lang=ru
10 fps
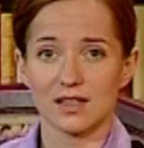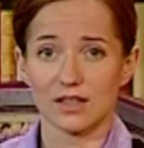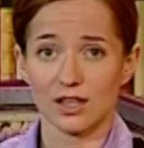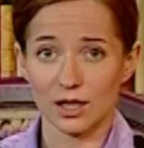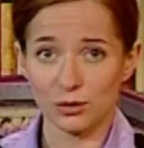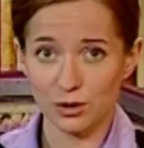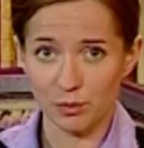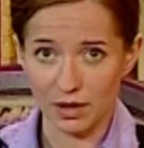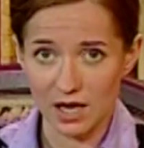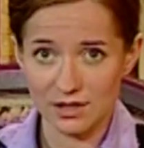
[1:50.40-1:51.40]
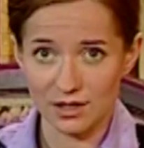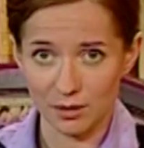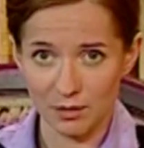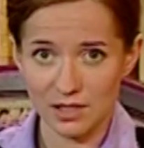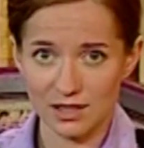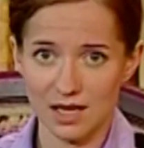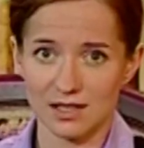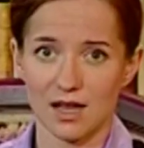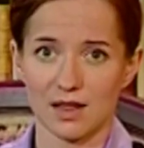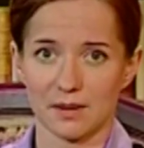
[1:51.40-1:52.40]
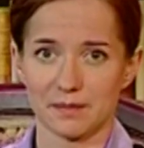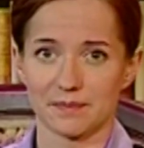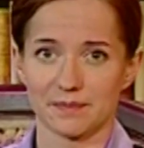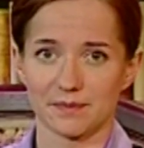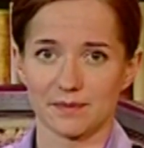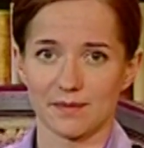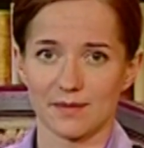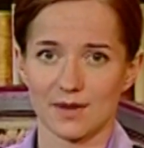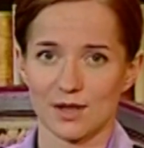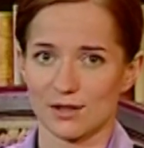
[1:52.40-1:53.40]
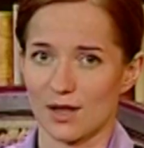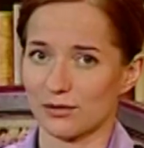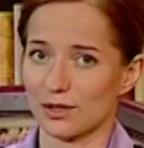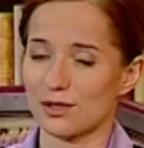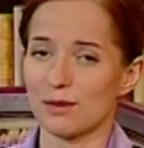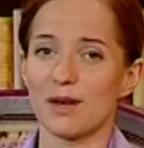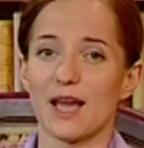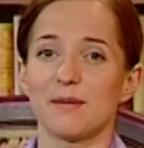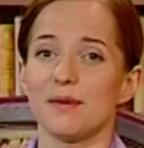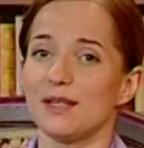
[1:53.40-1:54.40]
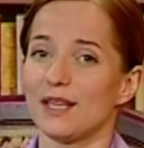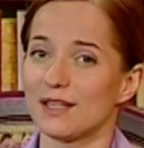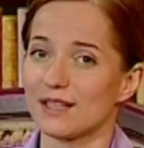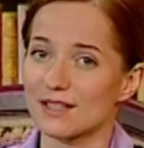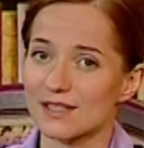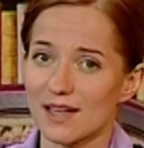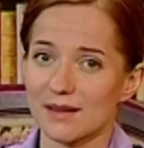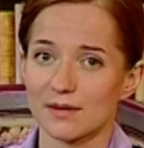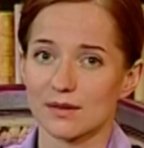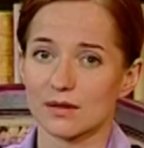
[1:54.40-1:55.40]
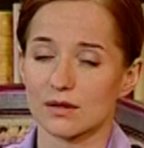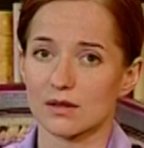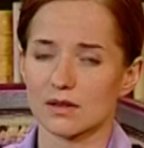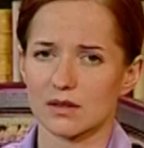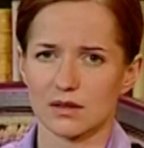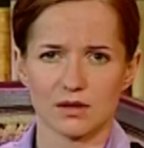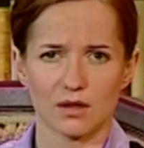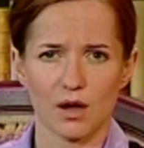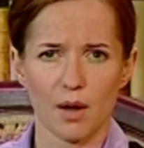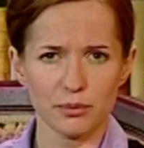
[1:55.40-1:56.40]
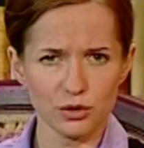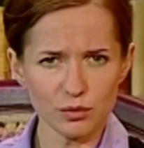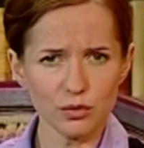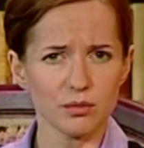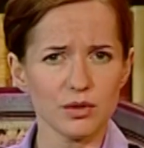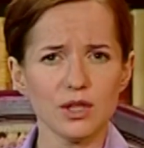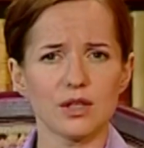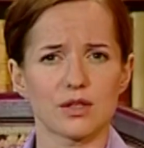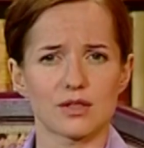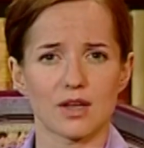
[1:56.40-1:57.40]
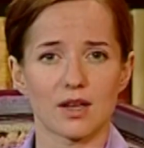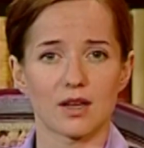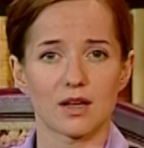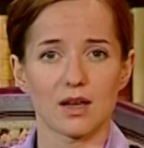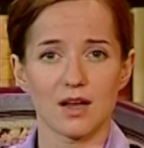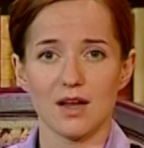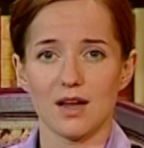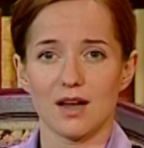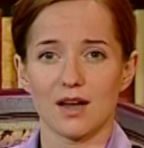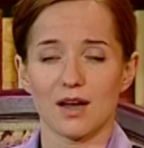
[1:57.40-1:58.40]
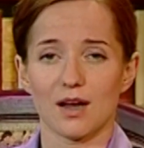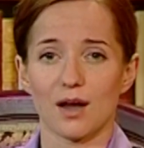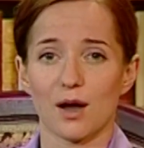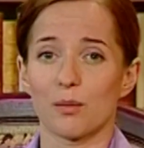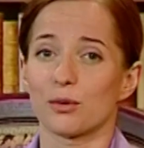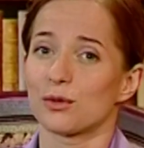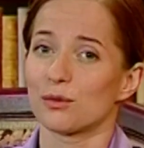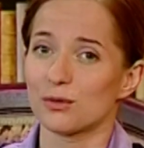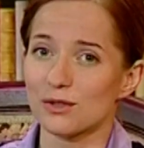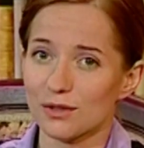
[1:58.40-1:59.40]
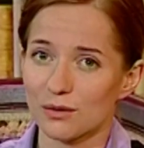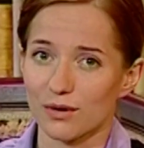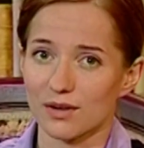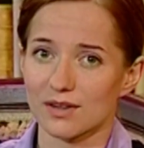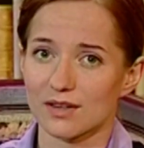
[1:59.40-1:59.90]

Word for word: Накануне праздника мать сказала, «Завтра земля именинница». «А почему именинница?» А потому, сынок,